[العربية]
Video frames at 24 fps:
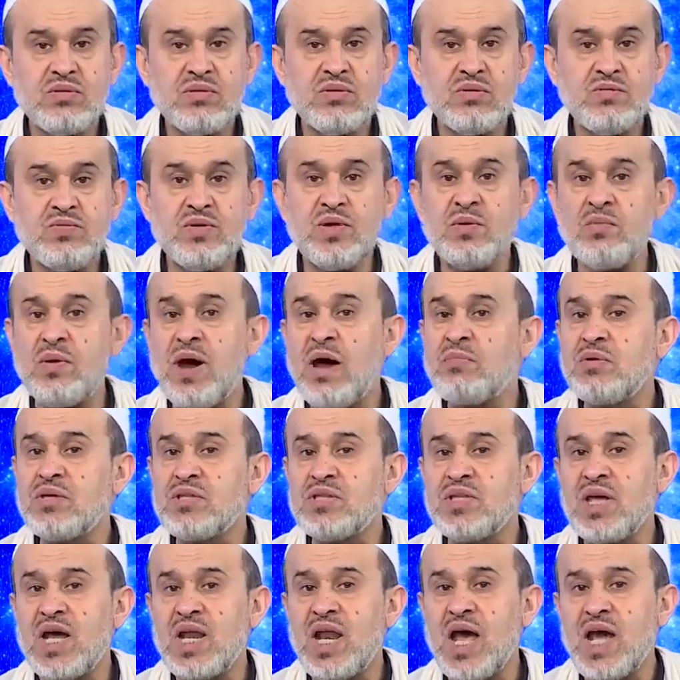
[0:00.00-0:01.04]
في باب
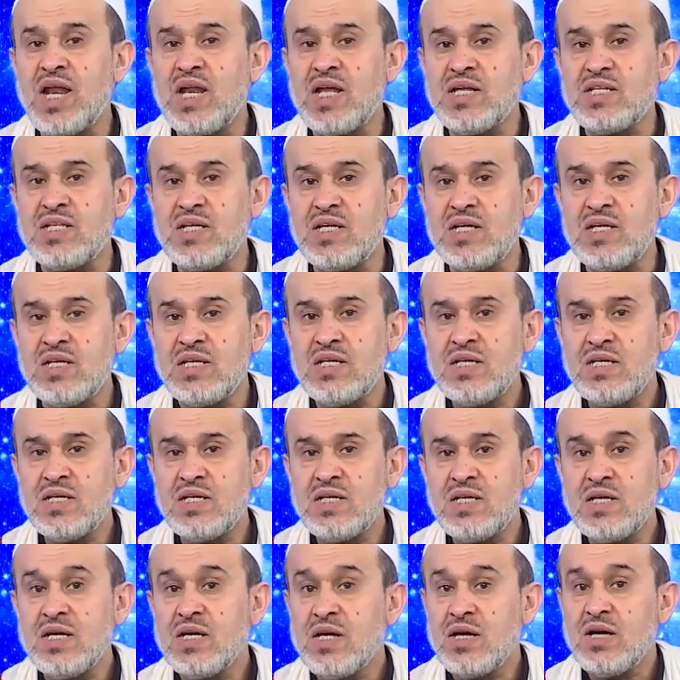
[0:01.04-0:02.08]
الضلالة
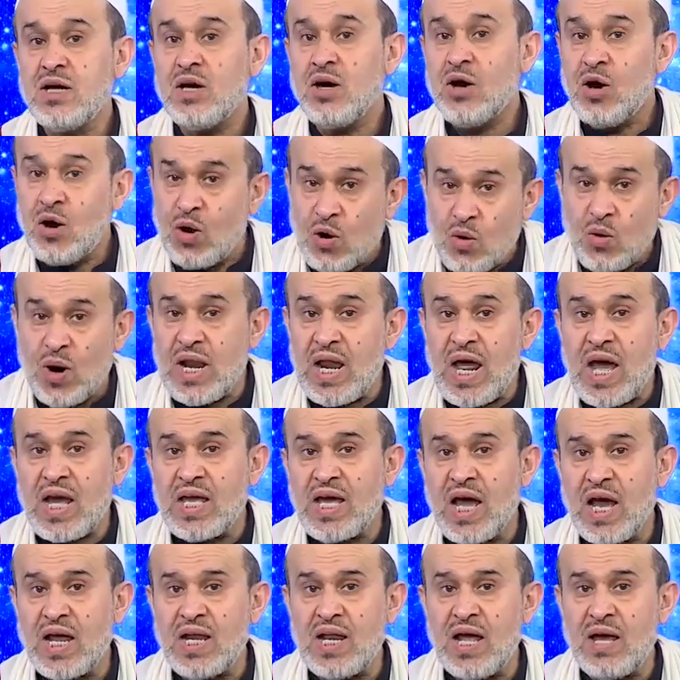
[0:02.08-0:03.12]
هو لا
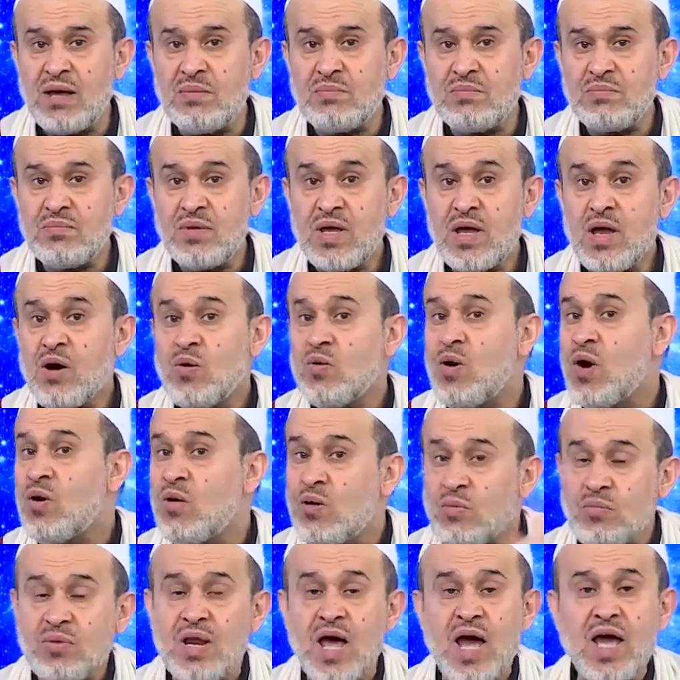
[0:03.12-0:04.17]
يعلم
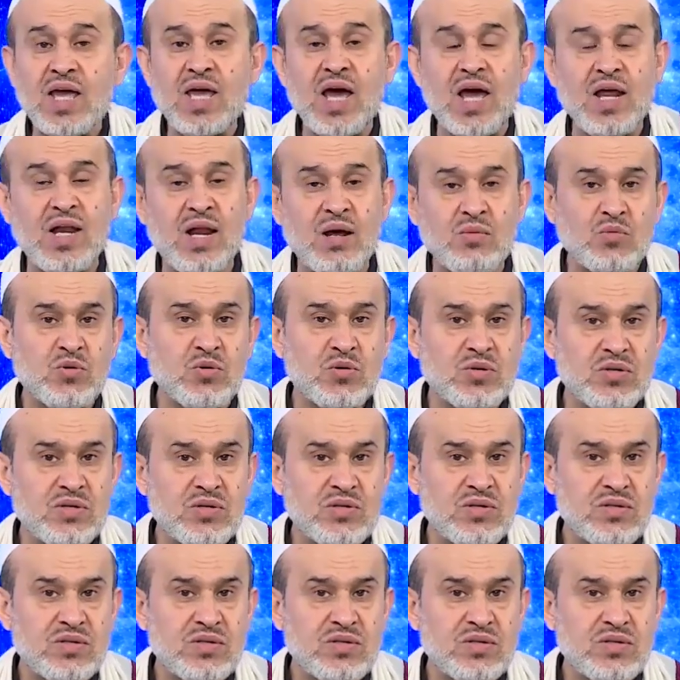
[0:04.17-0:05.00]
وهم لا يعلمون